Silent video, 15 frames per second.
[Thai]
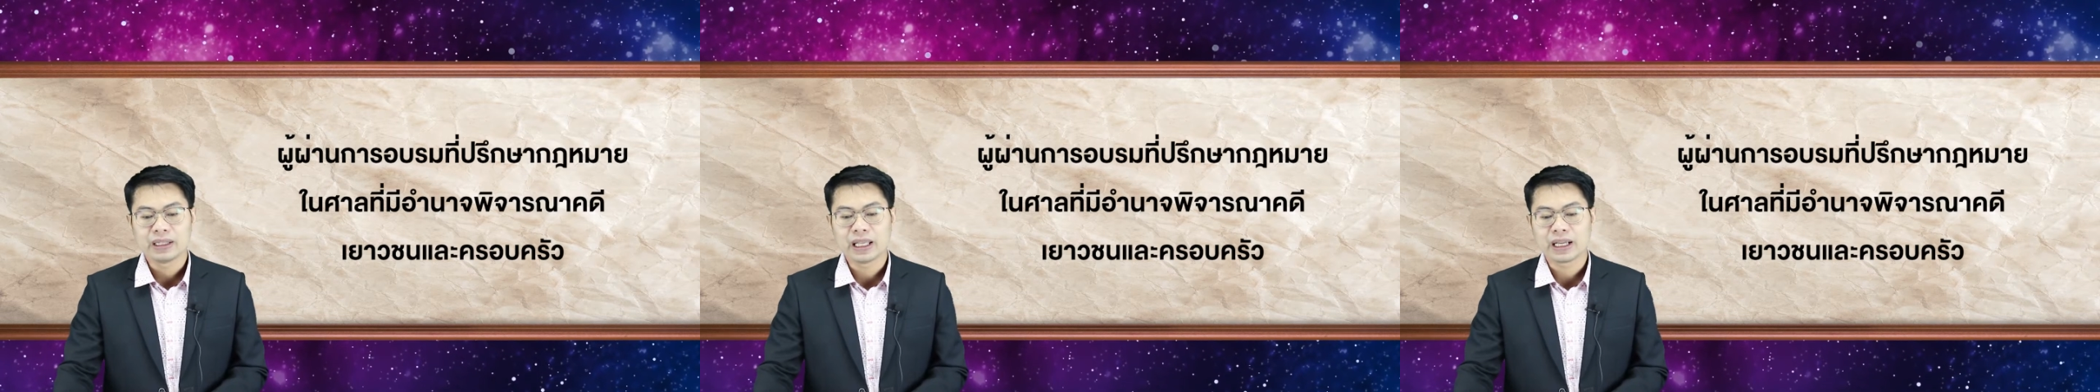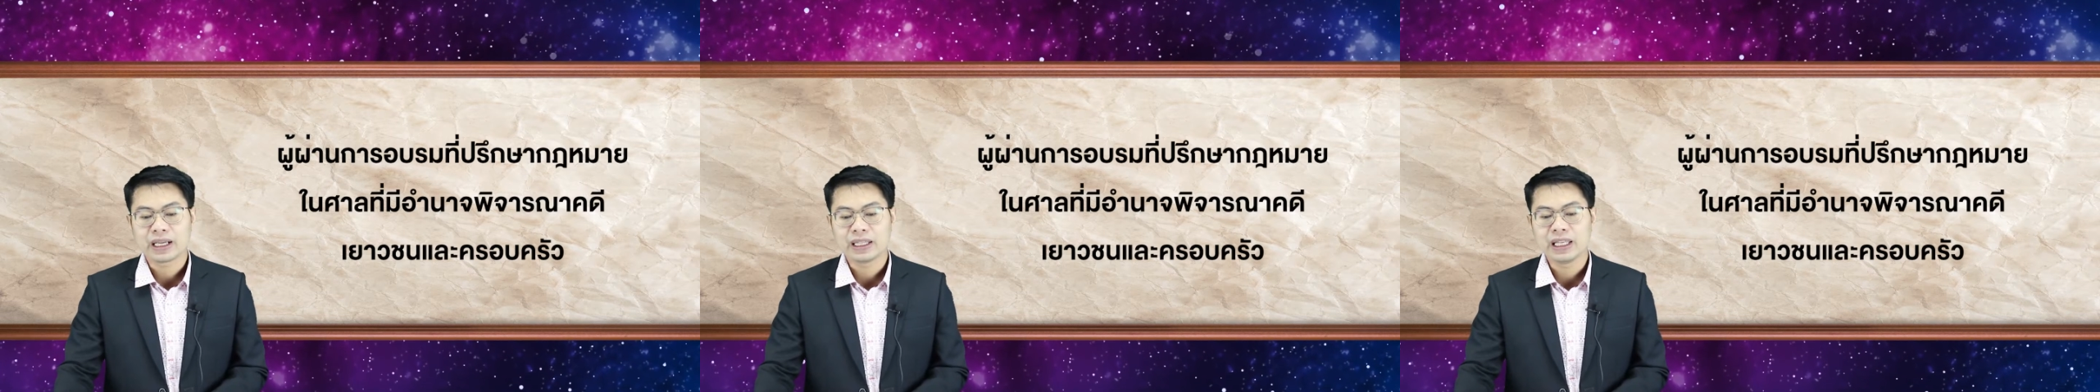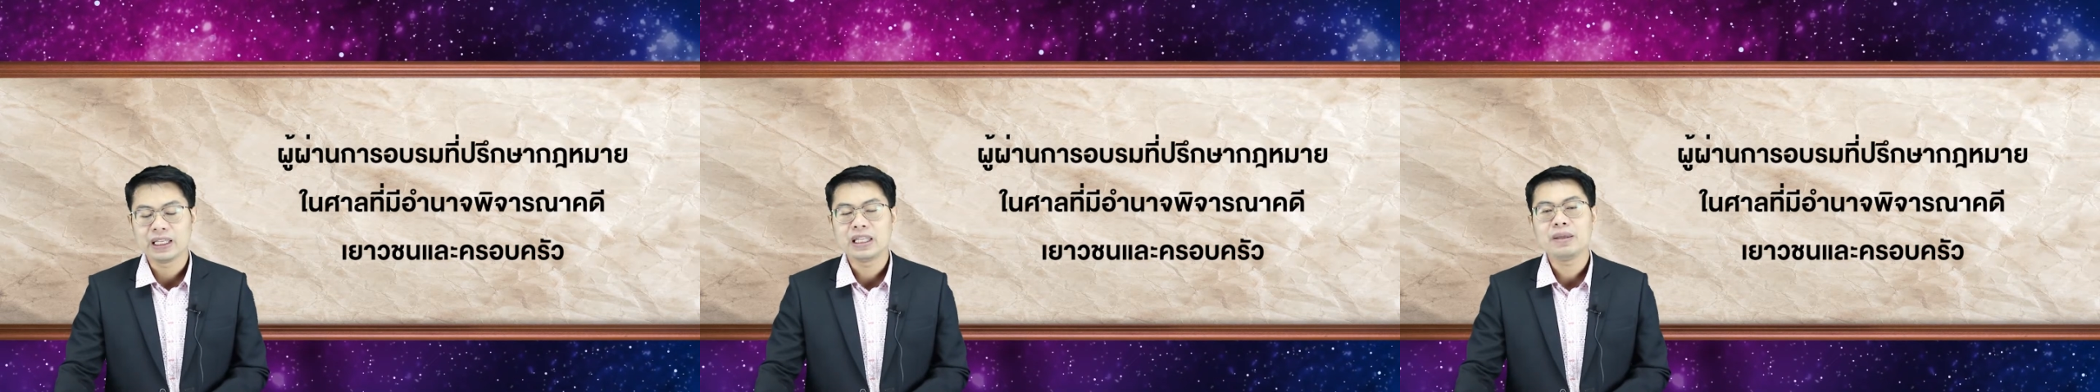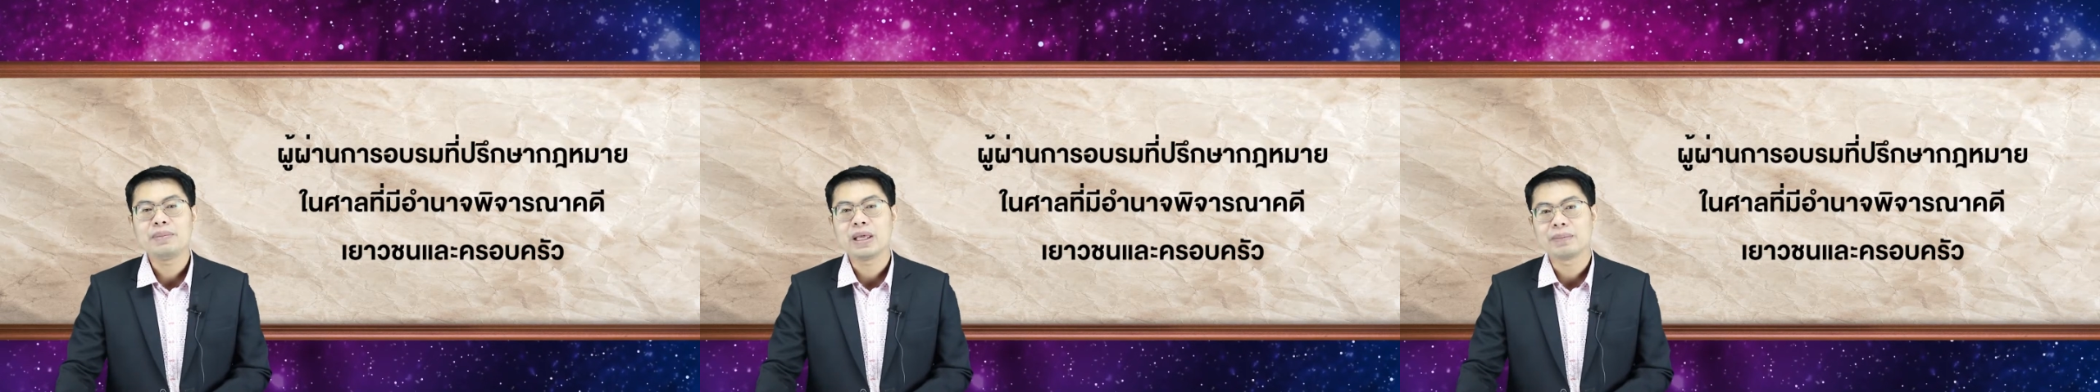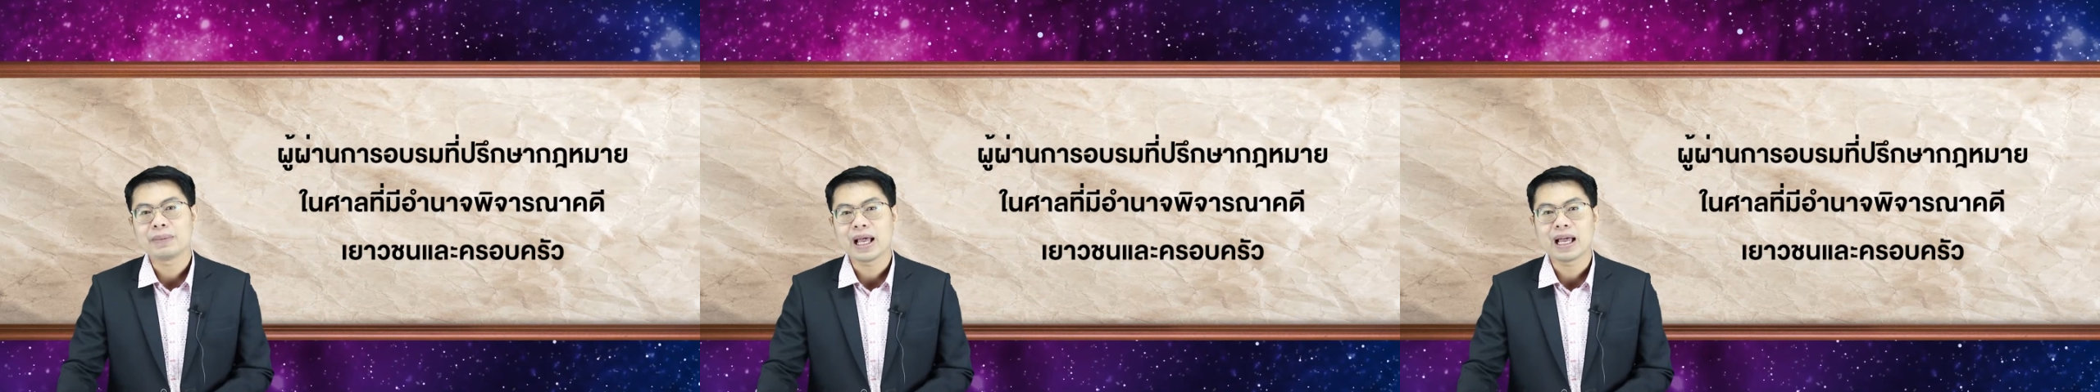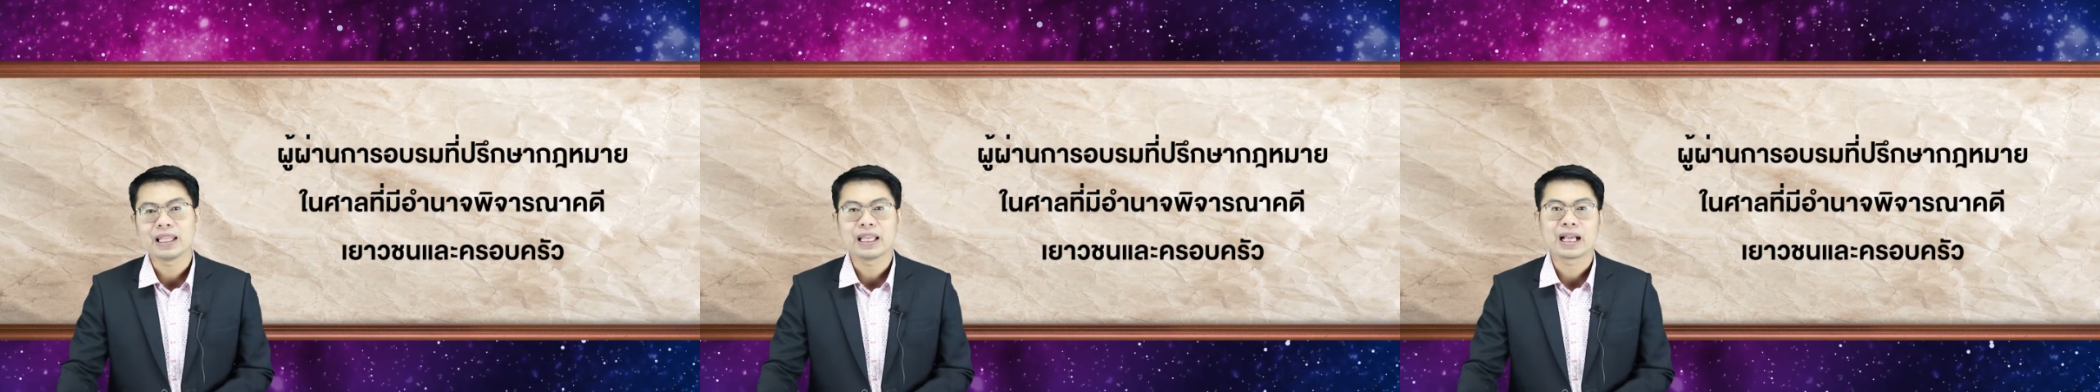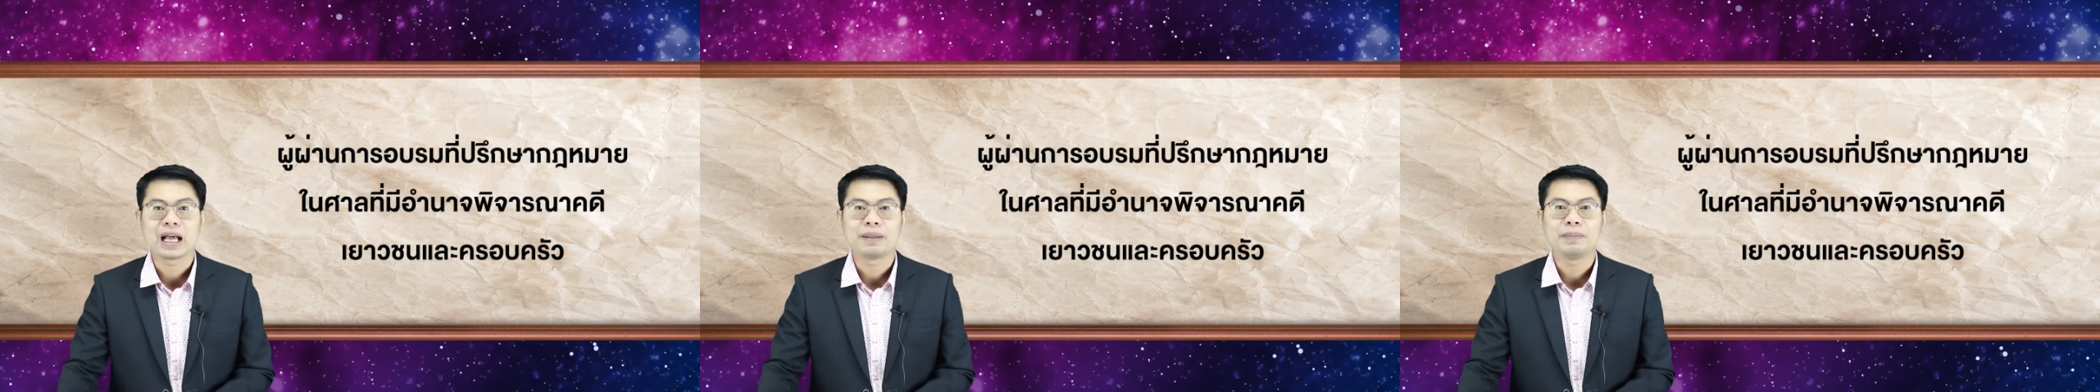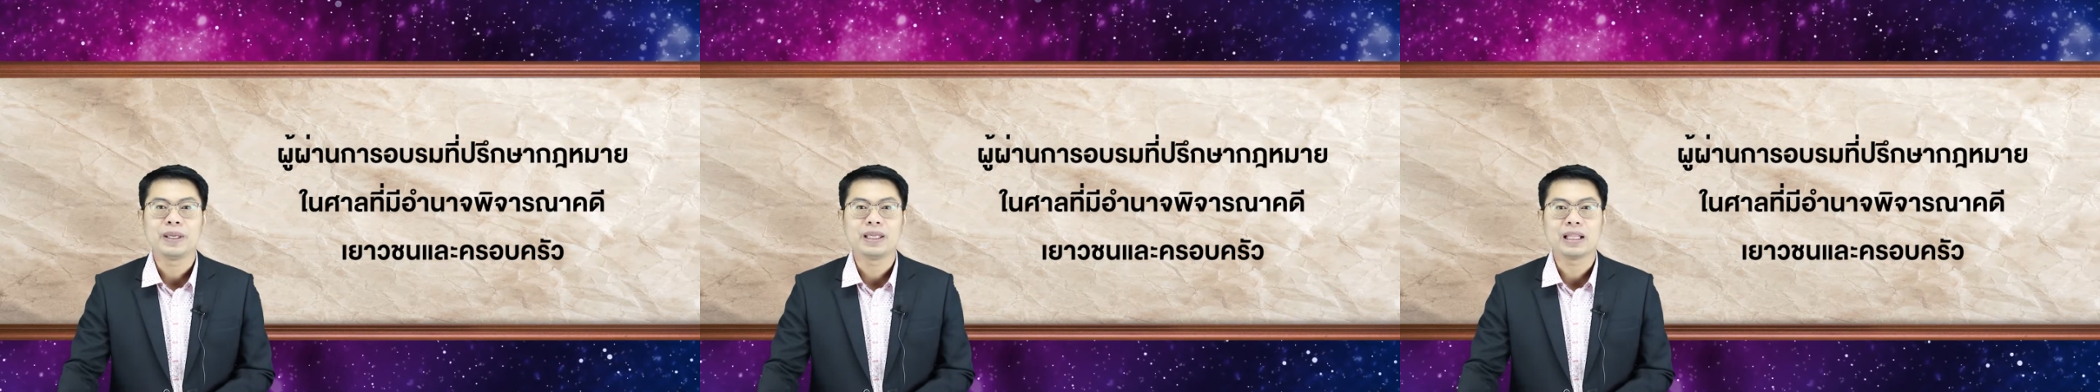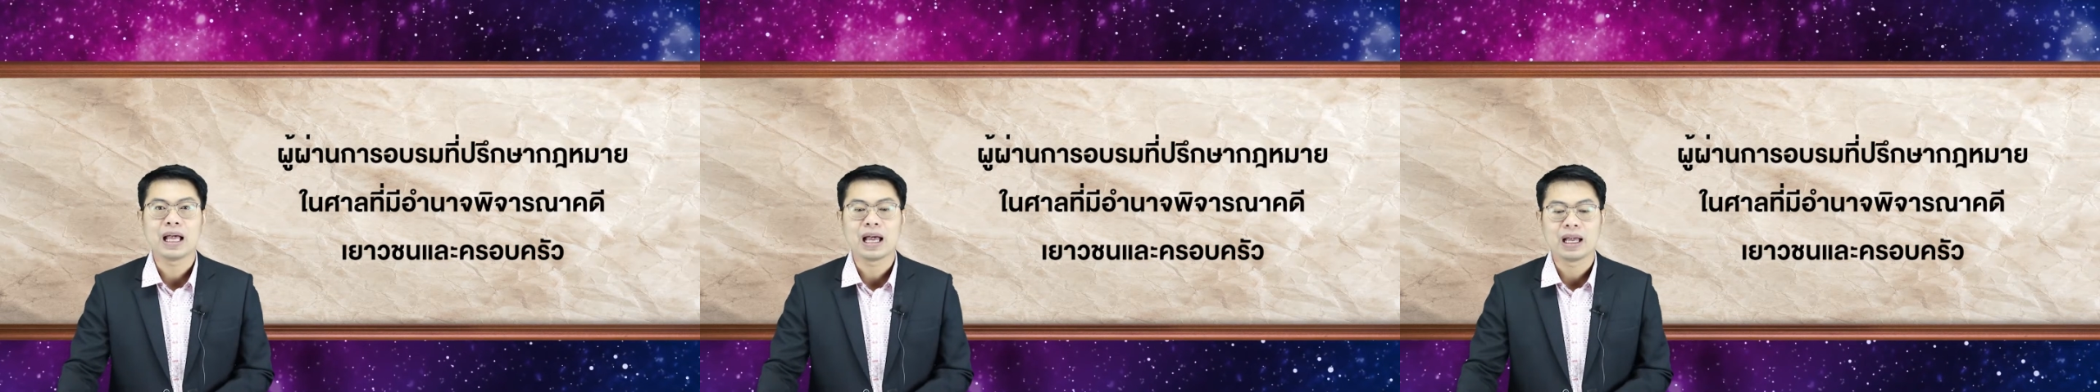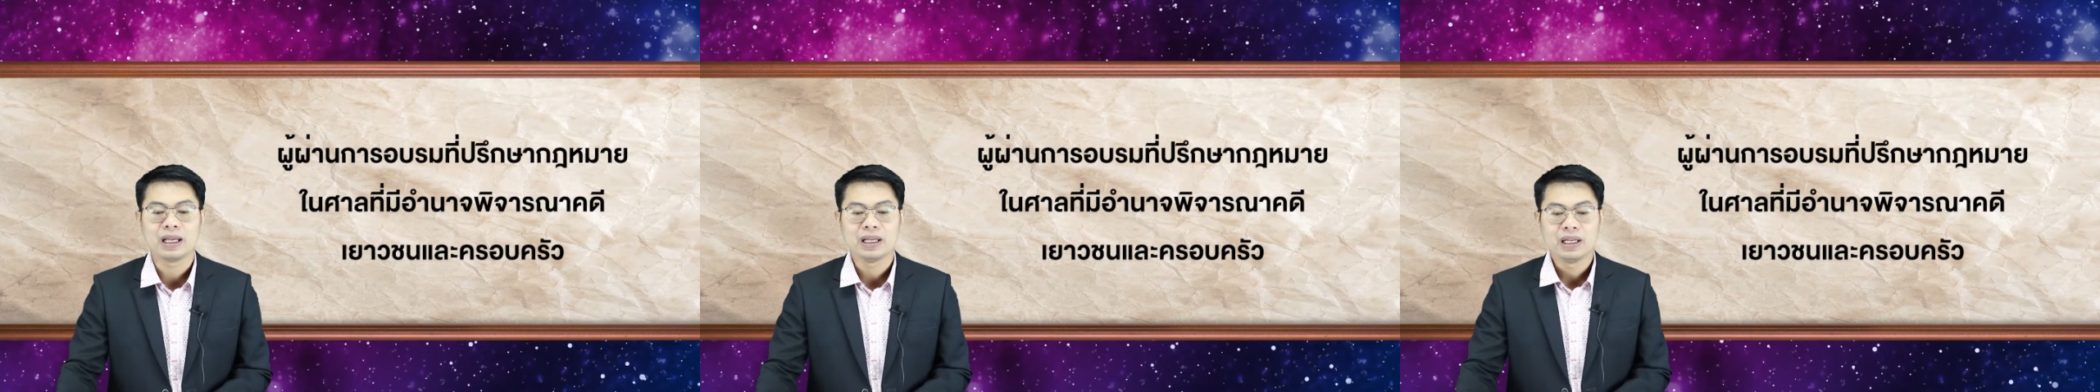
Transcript: ในคดีที่มีอำนาจในการพิจารณา